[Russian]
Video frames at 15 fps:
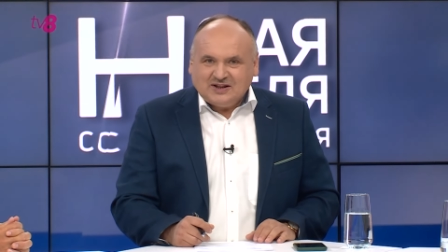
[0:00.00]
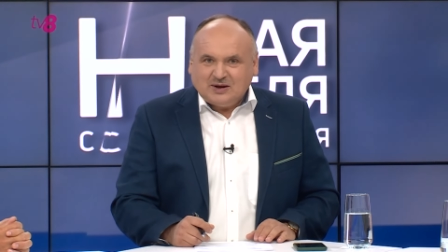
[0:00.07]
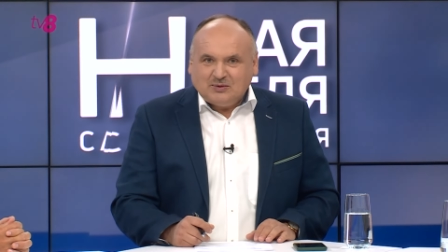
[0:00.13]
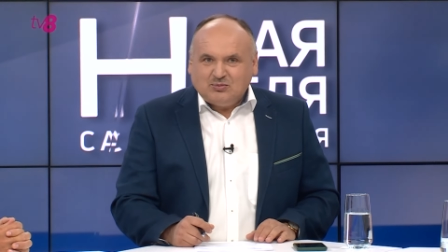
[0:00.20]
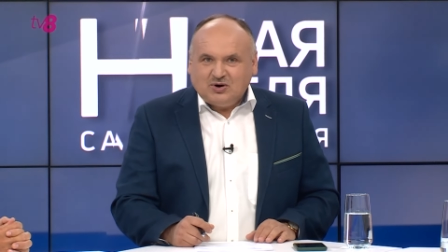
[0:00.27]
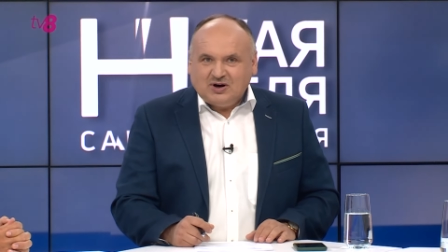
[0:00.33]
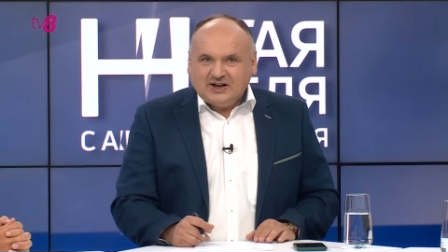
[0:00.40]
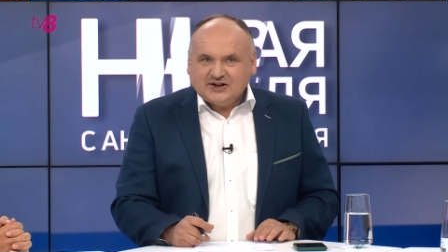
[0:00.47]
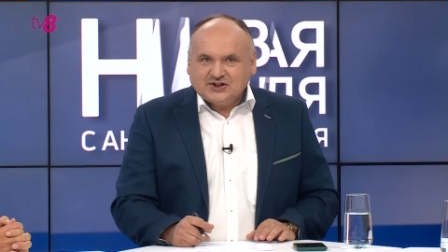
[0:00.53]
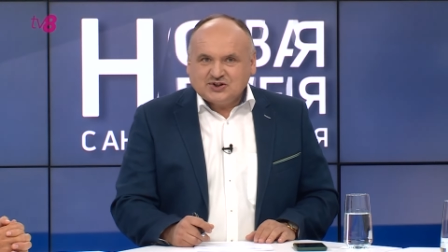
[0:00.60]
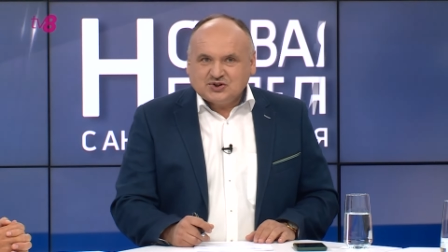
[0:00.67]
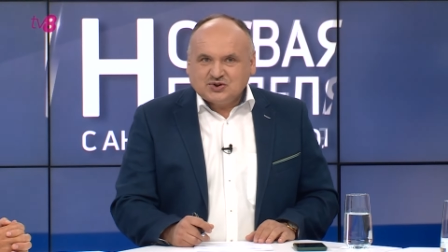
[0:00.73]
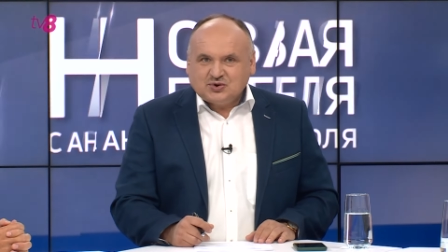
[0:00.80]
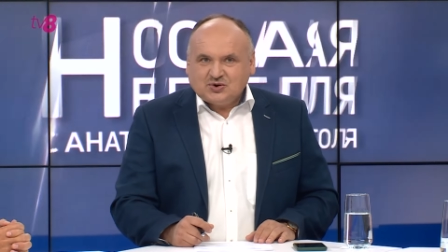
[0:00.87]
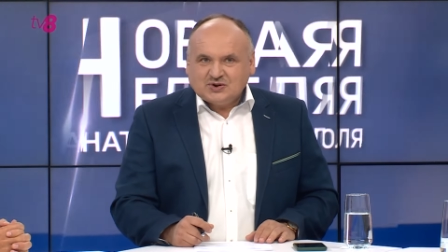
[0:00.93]
Тем более,
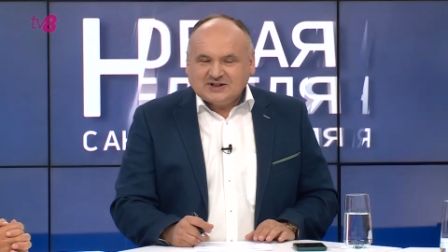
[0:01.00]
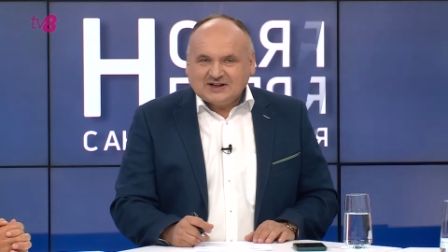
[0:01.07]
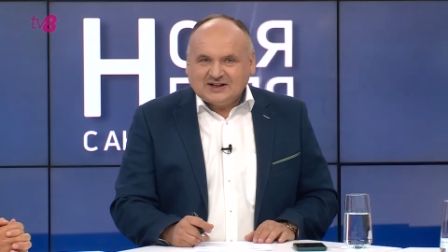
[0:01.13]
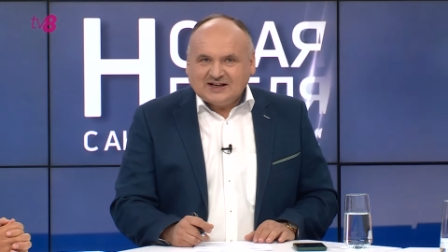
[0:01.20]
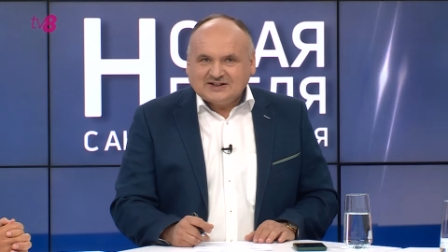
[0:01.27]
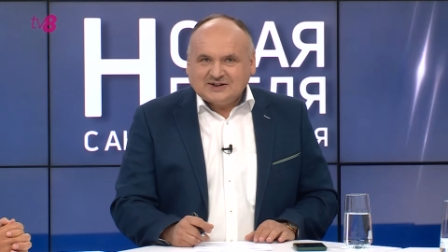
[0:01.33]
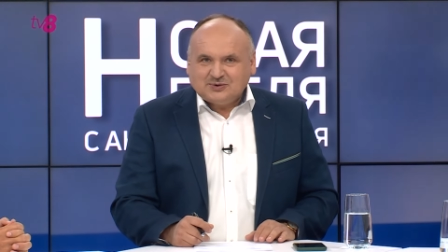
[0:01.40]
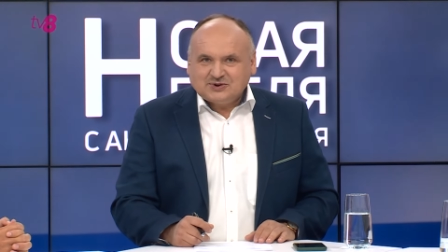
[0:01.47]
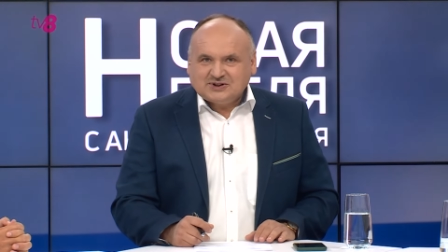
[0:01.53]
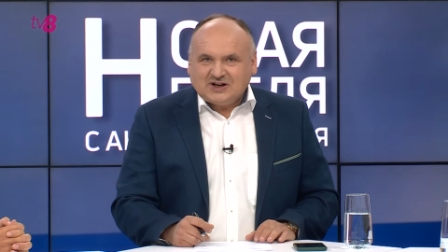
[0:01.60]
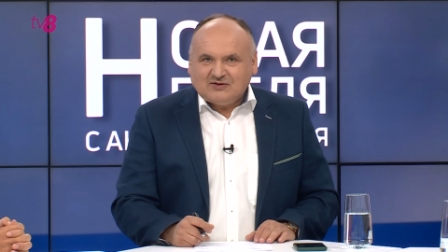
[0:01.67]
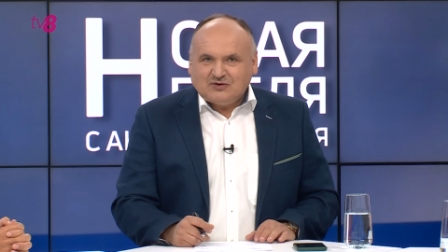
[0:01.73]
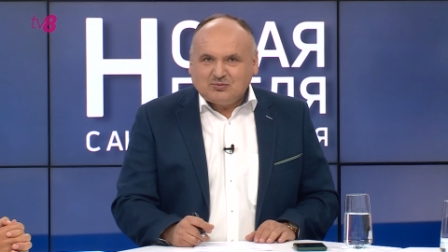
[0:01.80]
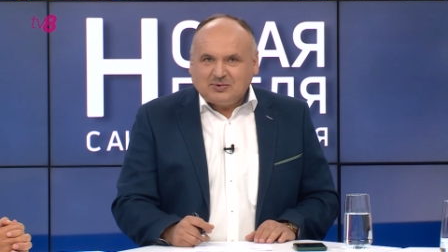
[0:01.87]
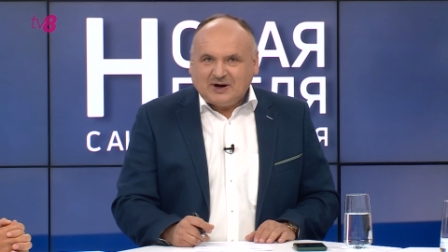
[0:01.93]
что согласно
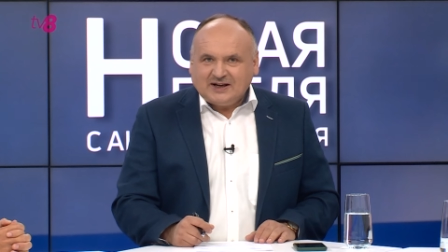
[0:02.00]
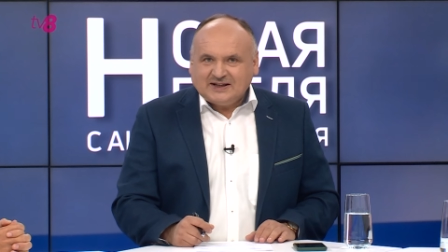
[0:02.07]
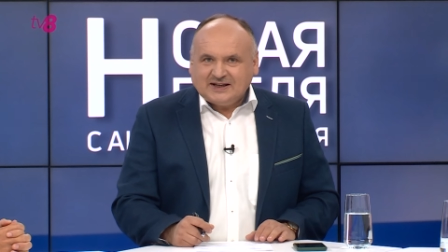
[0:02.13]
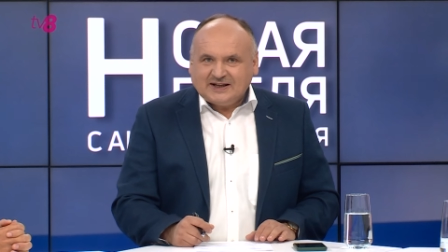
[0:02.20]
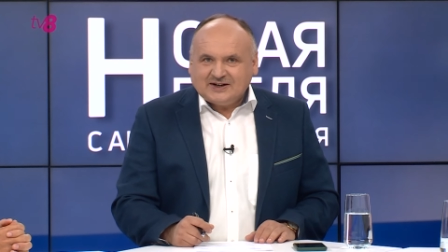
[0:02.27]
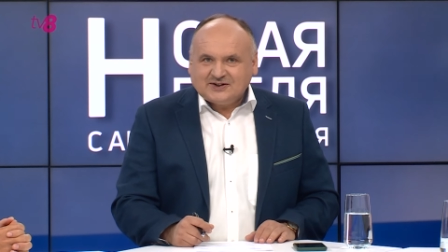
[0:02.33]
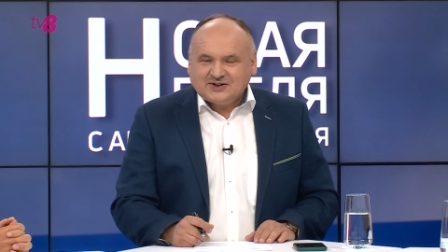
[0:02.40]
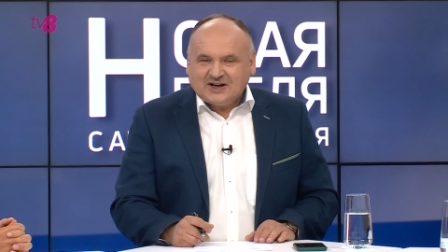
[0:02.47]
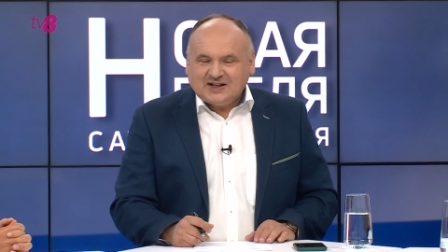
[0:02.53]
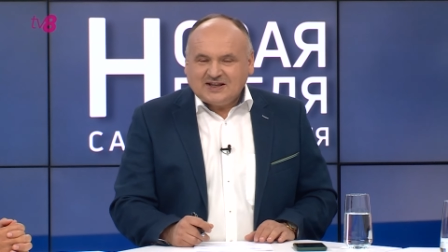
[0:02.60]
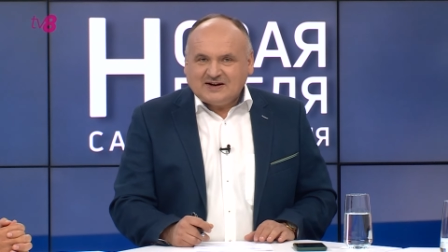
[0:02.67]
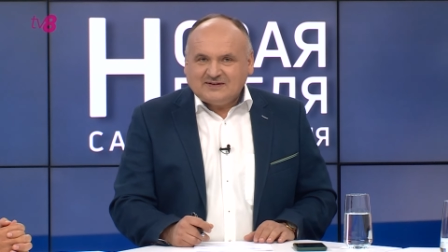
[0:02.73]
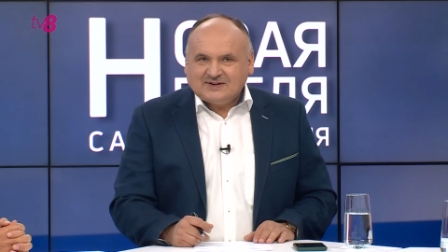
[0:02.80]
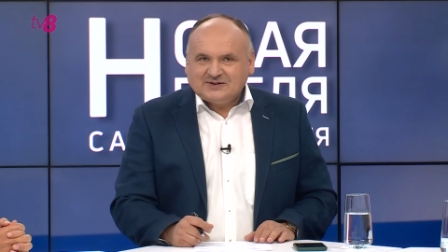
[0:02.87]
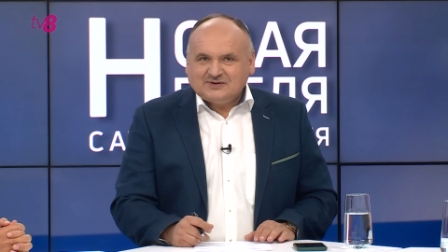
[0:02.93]
уставу партии,
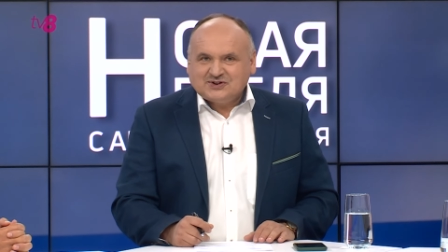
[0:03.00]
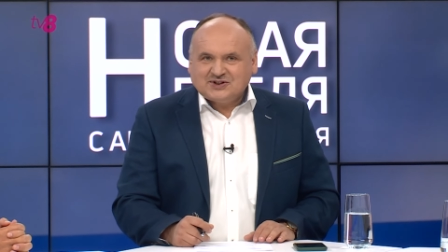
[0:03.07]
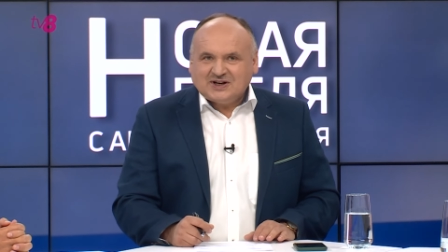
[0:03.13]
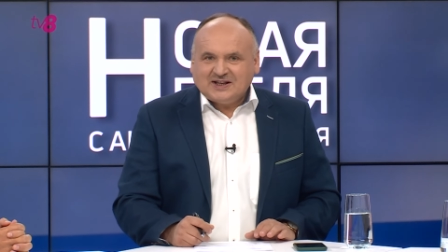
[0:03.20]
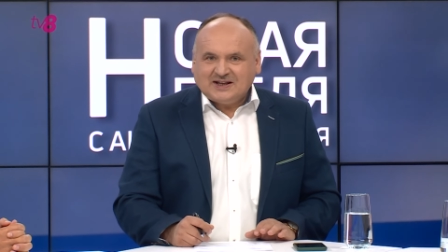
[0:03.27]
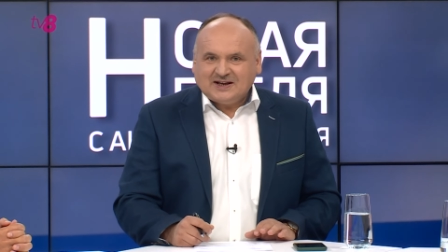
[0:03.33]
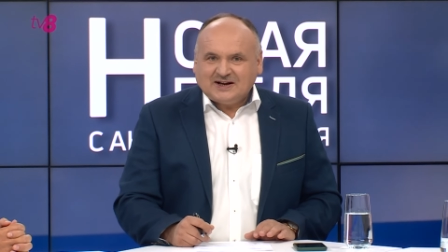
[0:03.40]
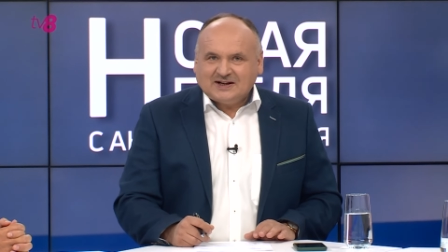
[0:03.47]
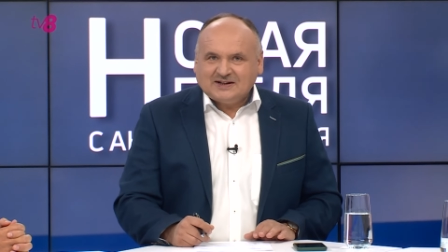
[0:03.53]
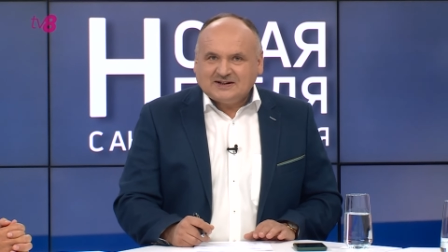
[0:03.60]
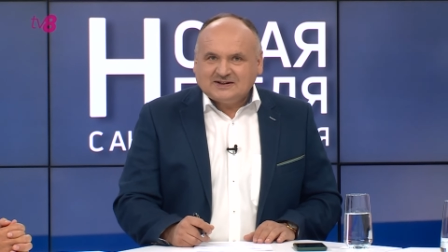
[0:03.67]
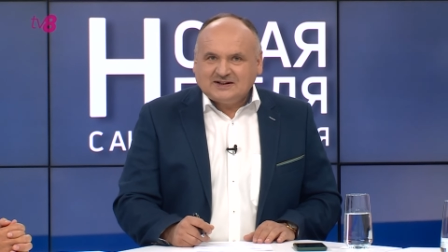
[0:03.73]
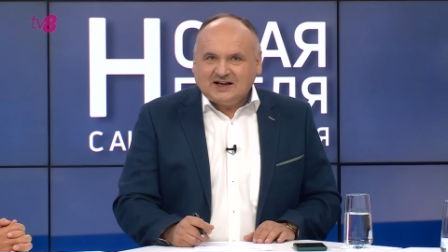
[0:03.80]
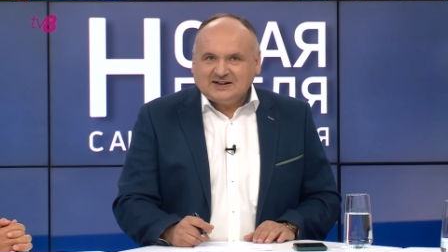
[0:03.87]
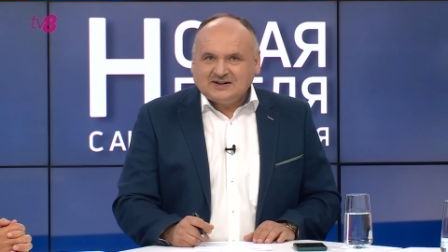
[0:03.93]
решение о выдвижении
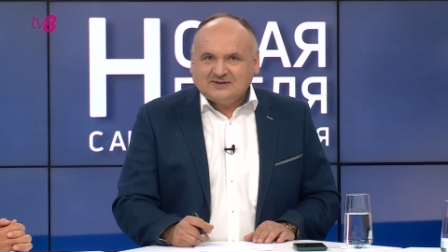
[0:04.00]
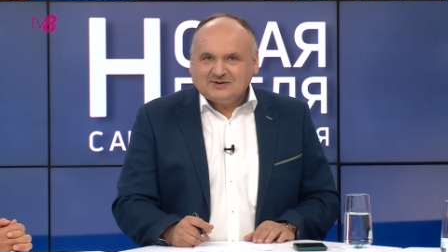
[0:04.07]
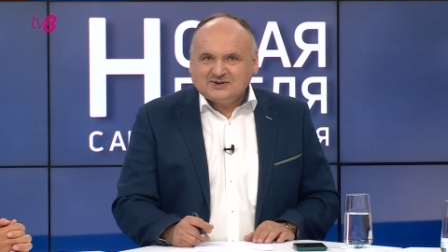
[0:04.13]
кандидатов,